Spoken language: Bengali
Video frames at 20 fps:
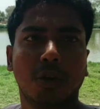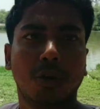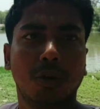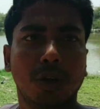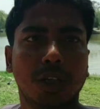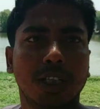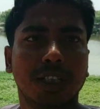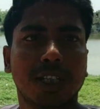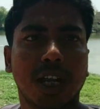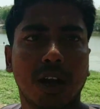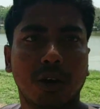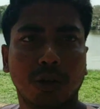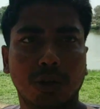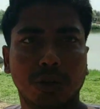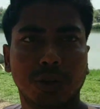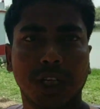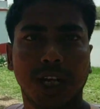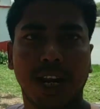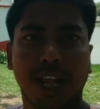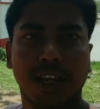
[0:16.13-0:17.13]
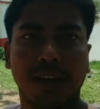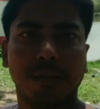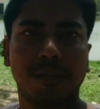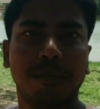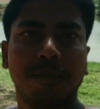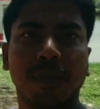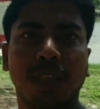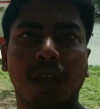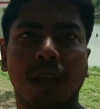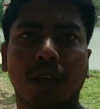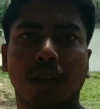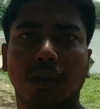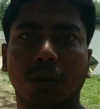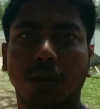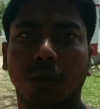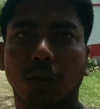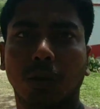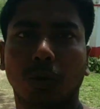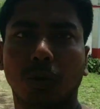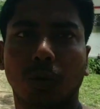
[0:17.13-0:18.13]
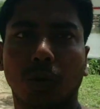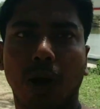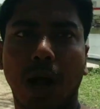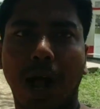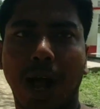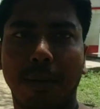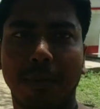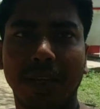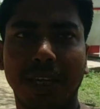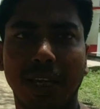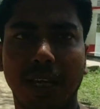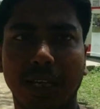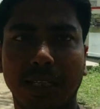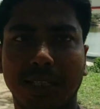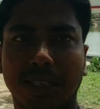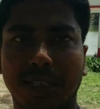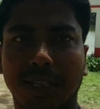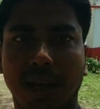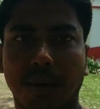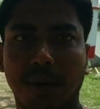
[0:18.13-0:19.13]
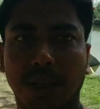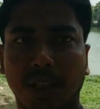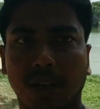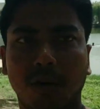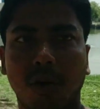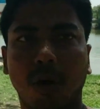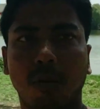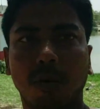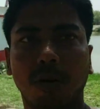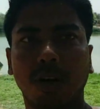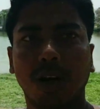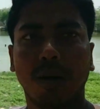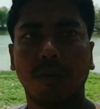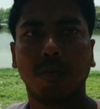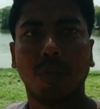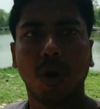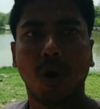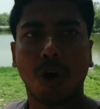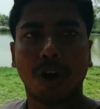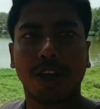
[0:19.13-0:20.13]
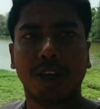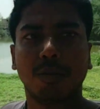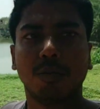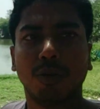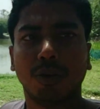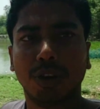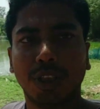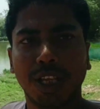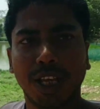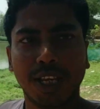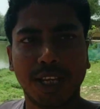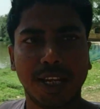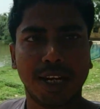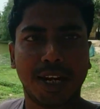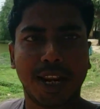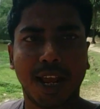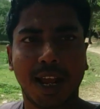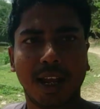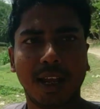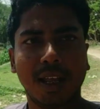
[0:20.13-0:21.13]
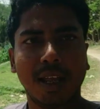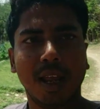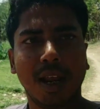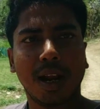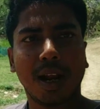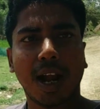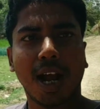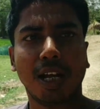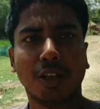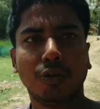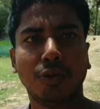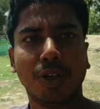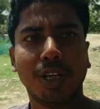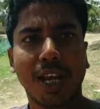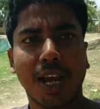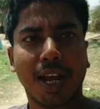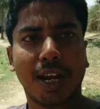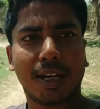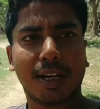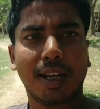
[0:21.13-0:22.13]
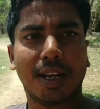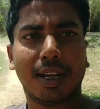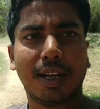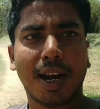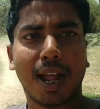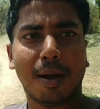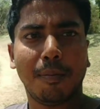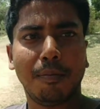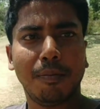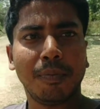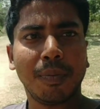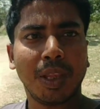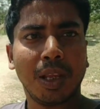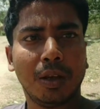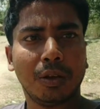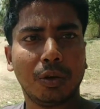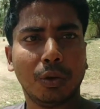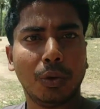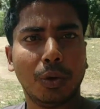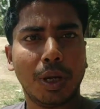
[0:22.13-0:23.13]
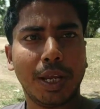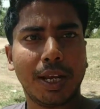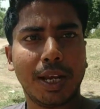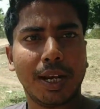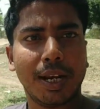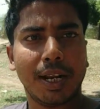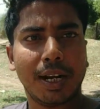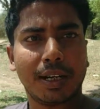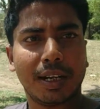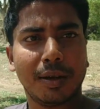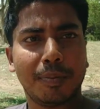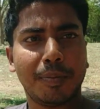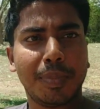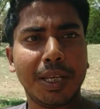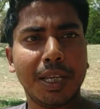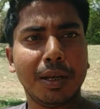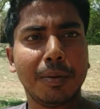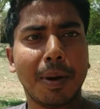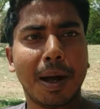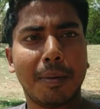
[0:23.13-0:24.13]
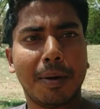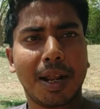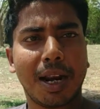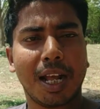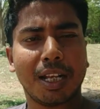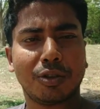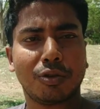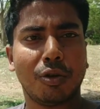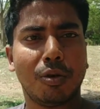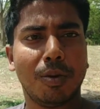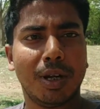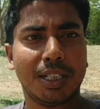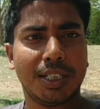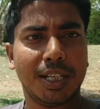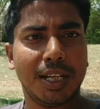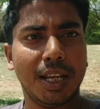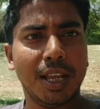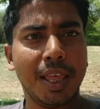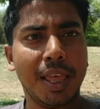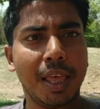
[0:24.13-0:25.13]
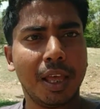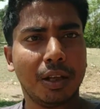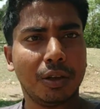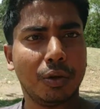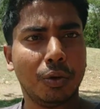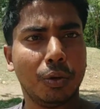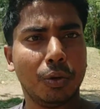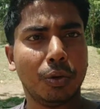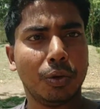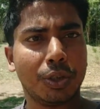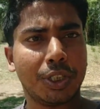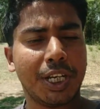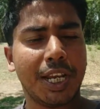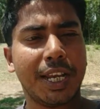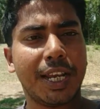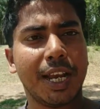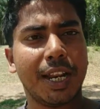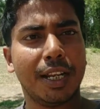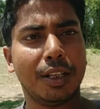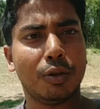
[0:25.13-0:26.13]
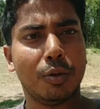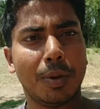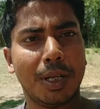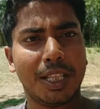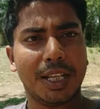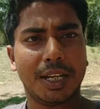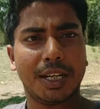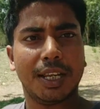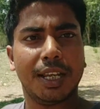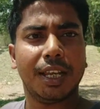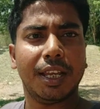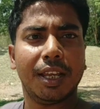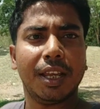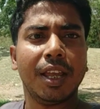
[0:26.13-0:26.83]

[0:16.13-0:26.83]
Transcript: সকলকে স্বাগত জানাই তো আমি এসছি আমাদের নবগ্রাম ব্লকের মধ্যেই এটা খাজুরিয়া একটা গ্রাম তো এখানে একটা পীর বাবার আশ্রম আছে তো সেইখানে তোমাদেরকে